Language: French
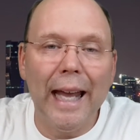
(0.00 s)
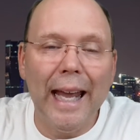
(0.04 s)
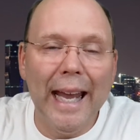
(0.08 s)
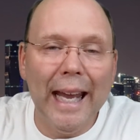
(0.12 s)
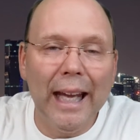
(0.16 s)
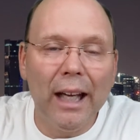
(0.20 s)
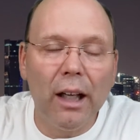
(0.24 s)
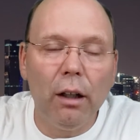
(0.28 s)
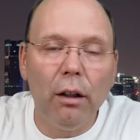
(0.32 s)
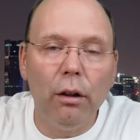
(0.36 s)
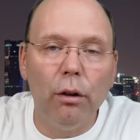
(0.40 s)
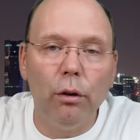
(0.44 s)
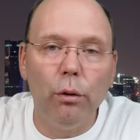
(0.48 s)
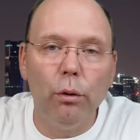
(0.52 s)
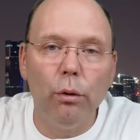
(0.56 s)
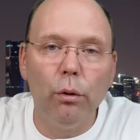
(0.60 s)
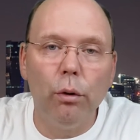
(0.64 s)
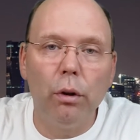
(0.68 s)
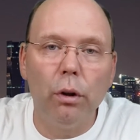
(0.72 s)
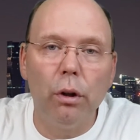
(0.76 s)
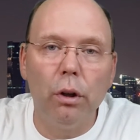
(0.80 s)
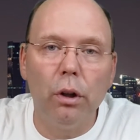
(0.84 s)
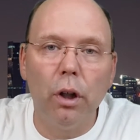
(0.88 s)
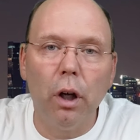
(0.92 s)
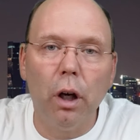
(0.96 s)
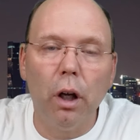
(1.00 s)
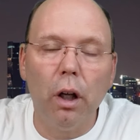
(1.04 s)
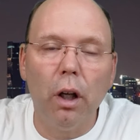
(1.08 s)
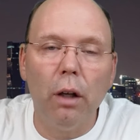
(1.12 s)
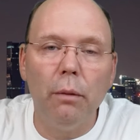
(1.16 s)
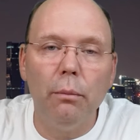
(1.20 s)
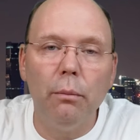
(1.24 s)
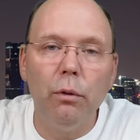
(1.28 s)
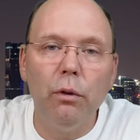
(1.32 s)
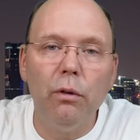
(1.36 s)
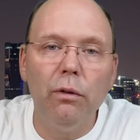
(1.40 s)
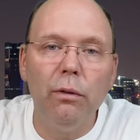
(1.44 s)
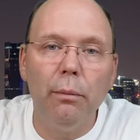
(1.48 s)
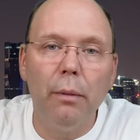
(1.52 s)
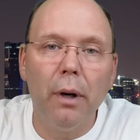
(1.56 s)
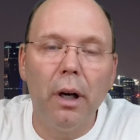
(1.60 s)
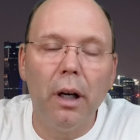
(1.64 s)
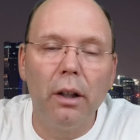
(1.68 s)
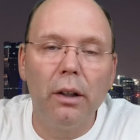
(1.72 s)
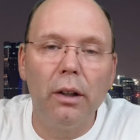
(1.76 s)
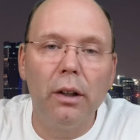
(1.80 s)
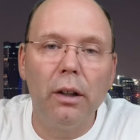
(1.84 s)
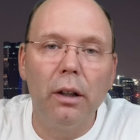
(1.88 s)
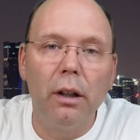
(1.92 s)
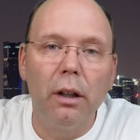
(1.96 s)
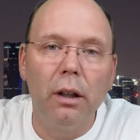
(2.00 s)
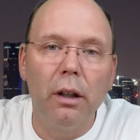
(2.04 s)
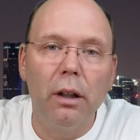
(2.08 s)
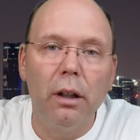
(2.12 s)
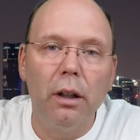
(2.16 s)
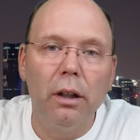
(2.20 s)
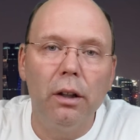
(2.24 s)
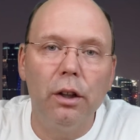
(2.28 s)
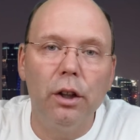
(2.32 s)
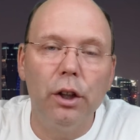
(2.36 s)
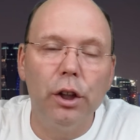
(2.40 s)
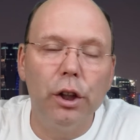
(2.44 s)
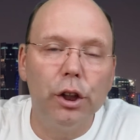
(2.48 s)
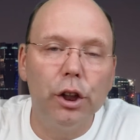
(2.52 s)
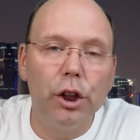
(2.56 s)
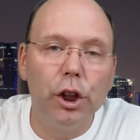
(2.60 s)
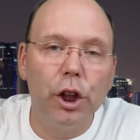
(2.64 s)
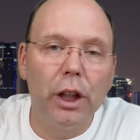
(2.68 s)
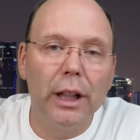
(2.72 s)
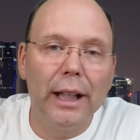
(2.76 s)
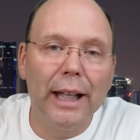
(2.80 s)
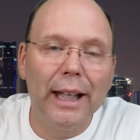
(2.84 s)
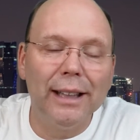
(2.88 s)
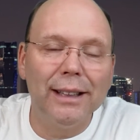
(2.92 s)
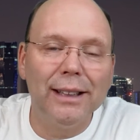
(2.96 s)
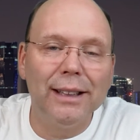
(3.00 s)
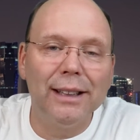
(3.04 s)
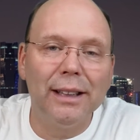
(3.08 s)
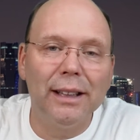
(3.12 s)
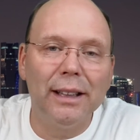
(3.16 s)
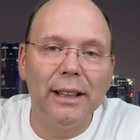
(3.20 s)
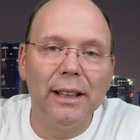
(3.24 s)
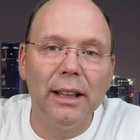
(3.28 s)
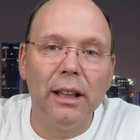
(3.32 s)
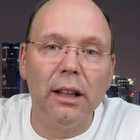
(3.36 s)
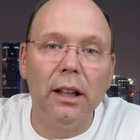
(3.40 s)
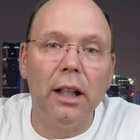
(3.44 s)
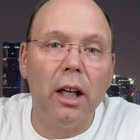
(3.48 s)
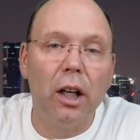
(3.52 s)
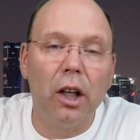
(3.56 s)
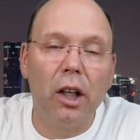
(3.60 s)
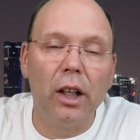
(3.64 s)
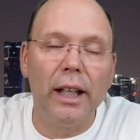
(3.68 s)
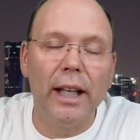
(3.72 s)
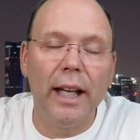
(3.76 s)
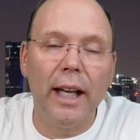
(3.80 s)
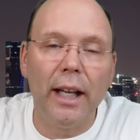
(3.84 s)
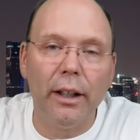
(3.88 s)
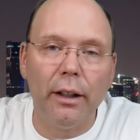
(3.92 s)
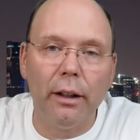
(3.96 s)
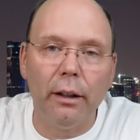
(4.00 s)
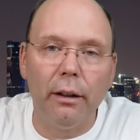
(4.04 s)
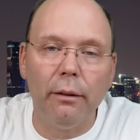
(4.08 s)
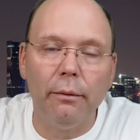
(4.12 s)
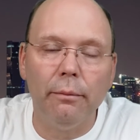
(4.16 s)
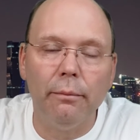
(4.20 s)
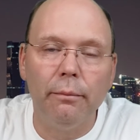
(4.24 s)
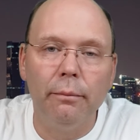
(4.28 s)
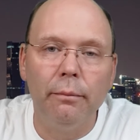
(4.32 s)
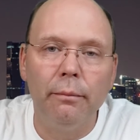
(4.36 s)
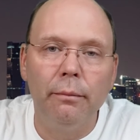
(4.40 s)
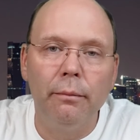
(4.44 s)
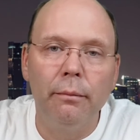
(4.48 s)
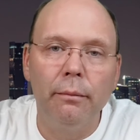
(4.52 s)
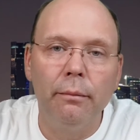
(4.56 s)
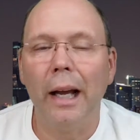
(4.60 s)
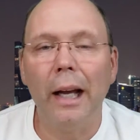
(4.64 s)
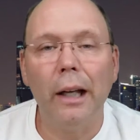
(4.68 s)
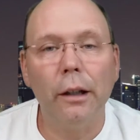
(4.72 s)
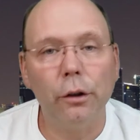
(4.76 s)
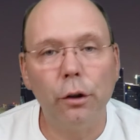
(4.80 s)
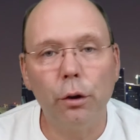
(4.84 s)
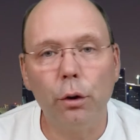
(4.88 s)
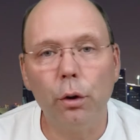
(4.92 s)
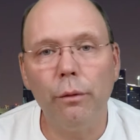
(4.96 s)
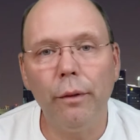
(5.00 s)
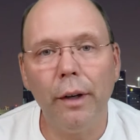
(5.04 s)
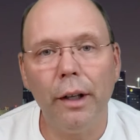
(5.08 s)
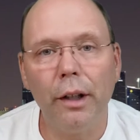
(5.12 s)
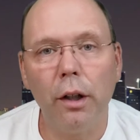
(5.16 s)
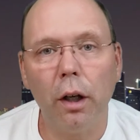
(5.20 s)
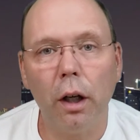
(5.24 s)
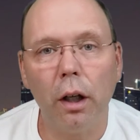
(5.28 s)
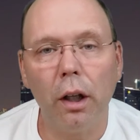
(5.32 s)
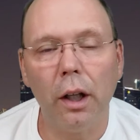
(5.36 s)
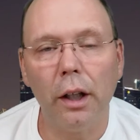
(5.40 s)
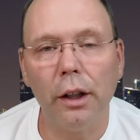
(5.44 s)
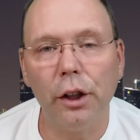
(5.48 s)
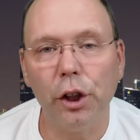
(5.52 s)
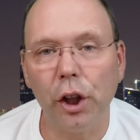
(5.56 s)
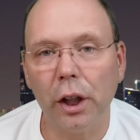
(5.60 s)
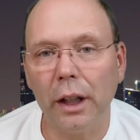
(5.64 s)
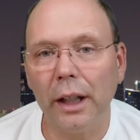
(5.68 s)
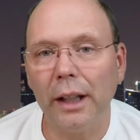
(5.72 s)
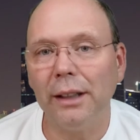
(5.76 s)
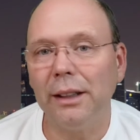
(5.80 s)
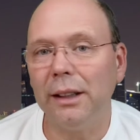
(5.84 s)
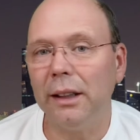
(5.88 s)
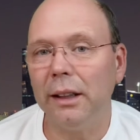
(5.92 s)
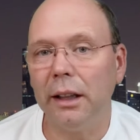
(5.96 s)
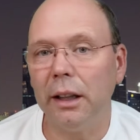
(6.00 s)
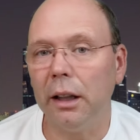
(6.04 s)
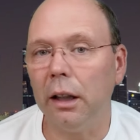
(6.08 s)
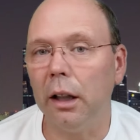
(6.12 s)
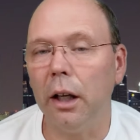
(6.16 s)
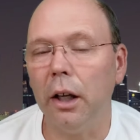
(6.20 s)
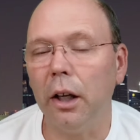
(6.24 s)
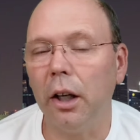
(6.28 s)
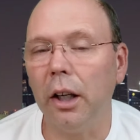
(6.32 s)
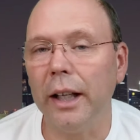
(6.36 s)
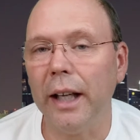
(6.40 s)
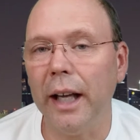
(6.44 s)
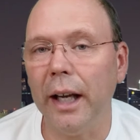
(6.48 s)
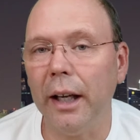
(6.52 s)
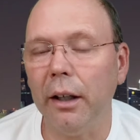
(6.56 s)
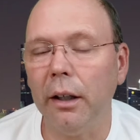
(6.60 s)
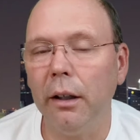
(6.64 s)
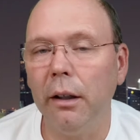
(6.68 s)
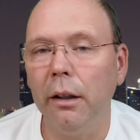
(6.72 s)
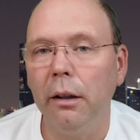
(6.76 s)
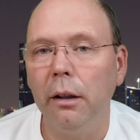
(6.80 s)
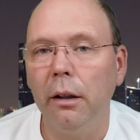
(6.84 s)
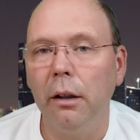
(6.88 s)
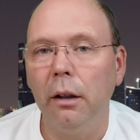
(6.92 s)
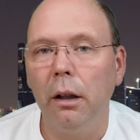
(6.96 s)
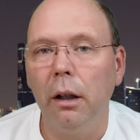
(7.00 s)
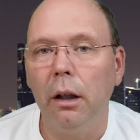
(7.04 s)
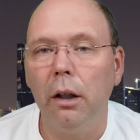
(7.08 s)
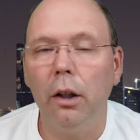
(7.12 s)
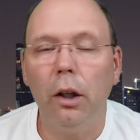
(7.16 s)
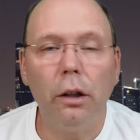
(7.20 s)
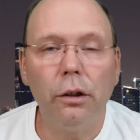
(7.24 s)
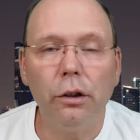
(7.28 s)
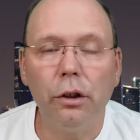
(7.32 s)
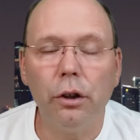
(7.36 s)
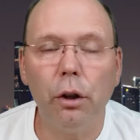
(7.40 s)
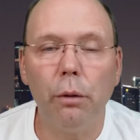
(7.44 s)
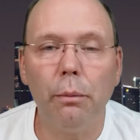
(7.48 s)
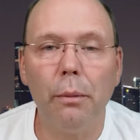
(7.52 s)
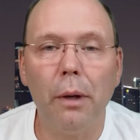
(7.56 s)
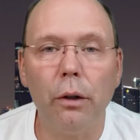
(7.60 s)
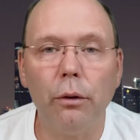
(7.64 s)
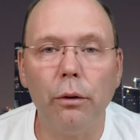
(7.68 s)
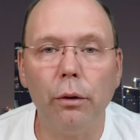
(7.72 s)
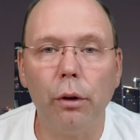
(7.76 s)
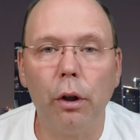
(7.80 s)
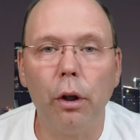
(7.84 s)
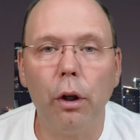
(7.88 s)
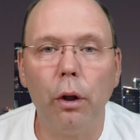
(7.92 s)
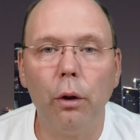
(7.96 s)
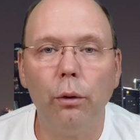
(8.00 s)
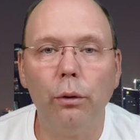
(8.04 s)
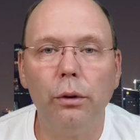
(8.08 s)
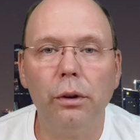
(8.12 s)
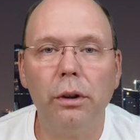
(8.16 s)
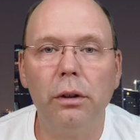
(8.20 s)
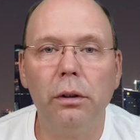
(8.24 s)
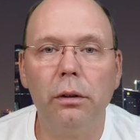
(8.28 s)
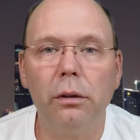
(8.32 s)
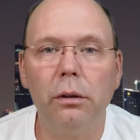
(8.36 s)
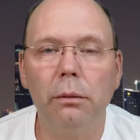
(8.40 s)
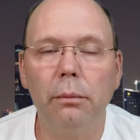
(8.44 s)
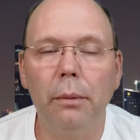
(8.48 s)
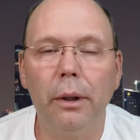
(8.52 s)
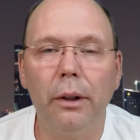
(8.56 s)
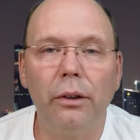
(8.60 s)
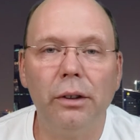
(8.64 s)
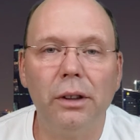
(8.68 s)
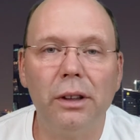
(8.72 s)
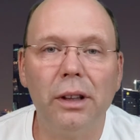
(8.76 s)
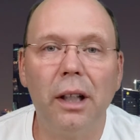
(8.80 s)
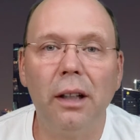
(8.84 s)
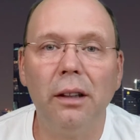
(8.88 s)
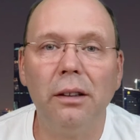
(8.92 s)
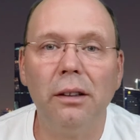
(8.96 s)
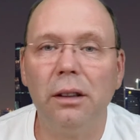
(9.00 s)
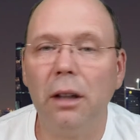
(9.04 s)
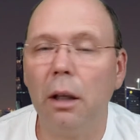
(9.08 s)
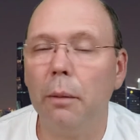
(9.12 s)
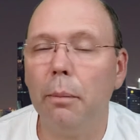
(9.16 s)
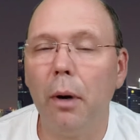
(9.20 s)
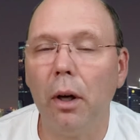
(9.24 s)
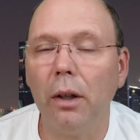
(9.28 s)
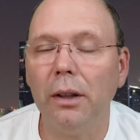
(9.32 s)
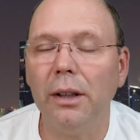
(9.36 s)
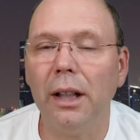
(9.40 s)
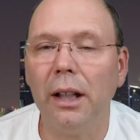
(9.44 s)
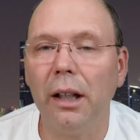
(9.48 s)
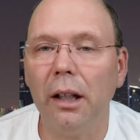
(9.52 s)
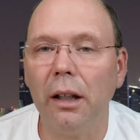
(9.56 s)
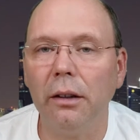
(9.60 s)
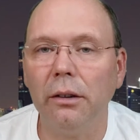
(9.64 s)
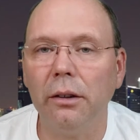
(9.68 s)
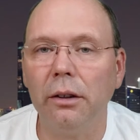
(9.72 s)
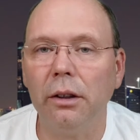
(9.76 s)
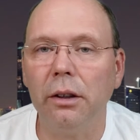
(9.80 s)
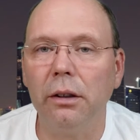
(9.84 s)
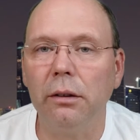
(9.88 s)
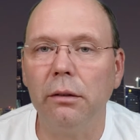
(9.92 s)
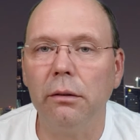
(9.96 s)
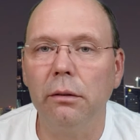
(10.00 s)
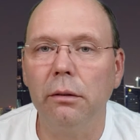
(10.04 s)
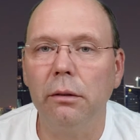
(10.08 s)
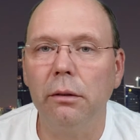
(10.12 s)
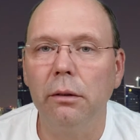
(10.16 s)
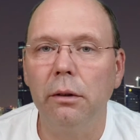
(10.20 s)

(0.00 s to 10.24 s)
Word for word: inclus dans le mouvement de jeunesse hitlérienne. Elle trouvait dans la jeunesse hitlérienne non seulement une cause, mais un sens d'appartenance.